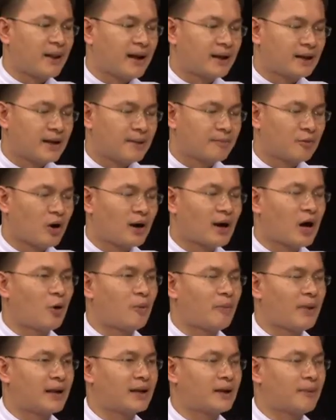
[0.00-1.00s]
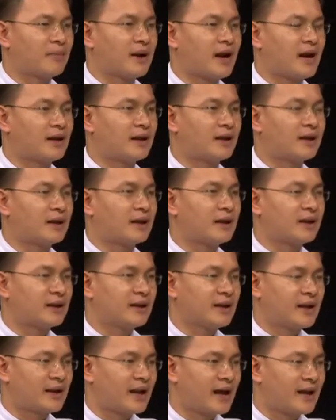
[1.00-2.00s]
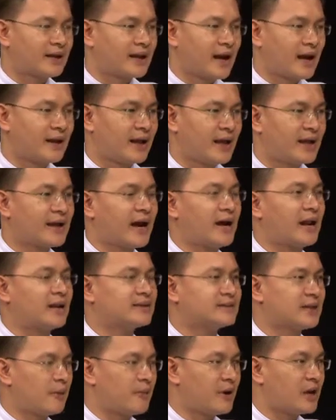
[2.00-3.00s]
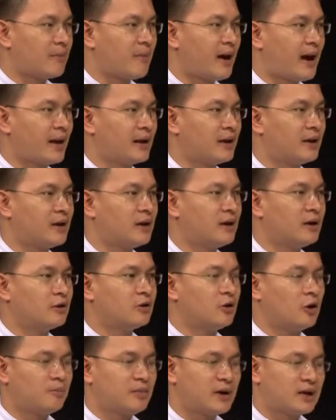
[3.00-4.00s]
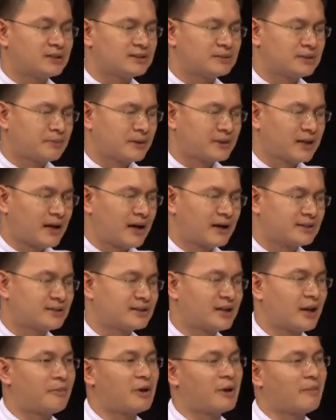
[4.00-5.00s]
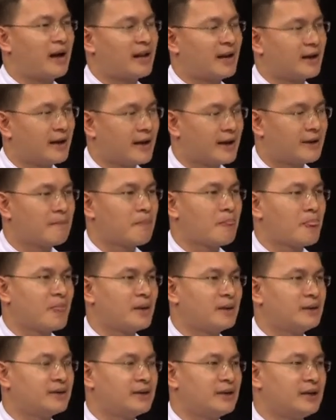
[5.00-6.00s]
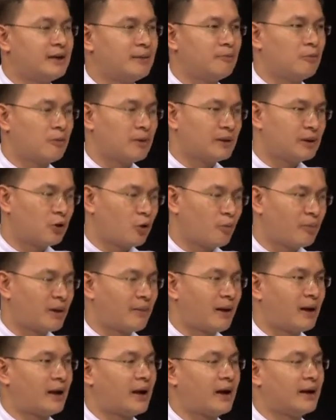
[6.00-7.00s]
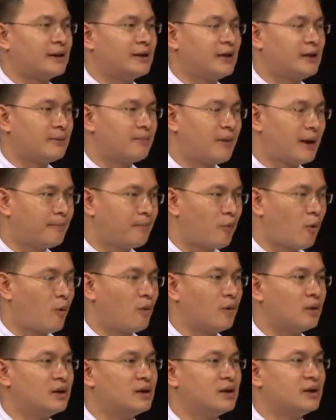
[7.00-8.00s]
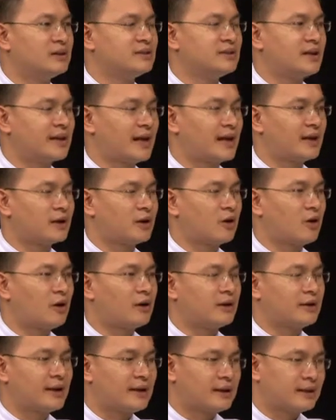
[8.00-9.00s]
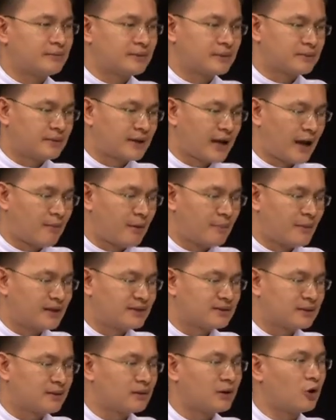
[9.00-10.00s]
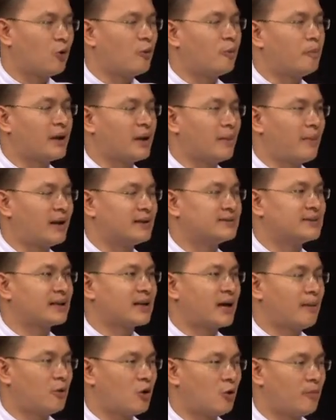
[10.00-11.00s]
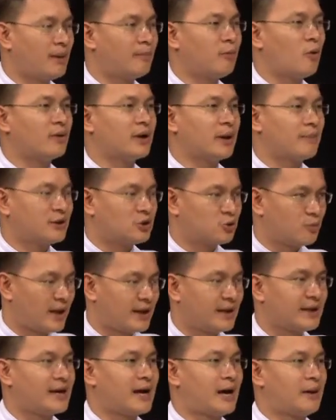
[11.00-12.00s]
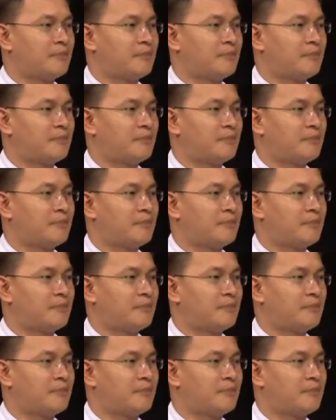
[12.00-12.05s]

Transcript: แรกเริ่มก็เข้ามาทำงานในด้านการให้การรักษาพยาบาล โดยเปิดสถานพยาบาลเล็ก ๆ ที่โรงพยาบาลที่บ้านโป่งจากนั้นก็ได้กลายมาเป็นโรงพยาบาลซันคาเมโรบ้านโป่งในปัจจุบันนี้ค